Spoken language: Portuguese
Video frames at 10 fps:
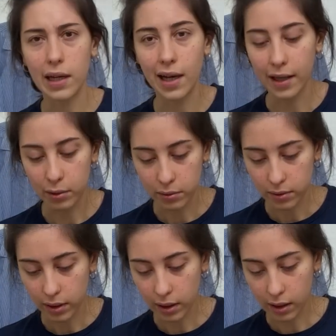ligado?
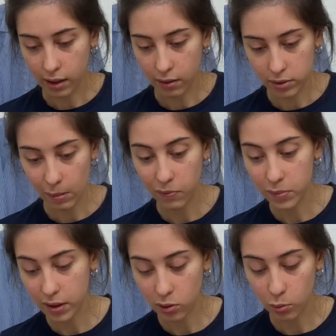E eu sempre
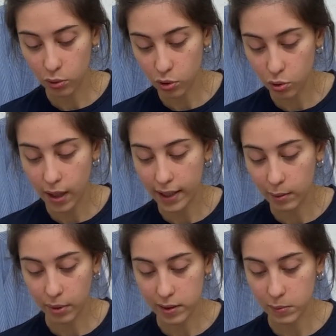me sinto muito
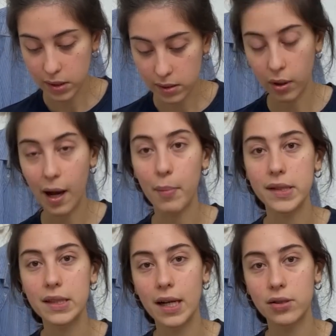julgada pelas minhas
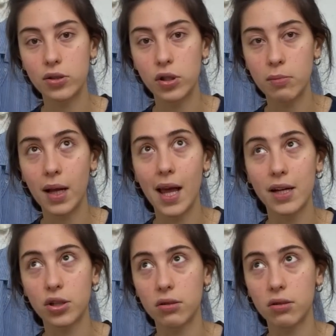capacidades de embalagem.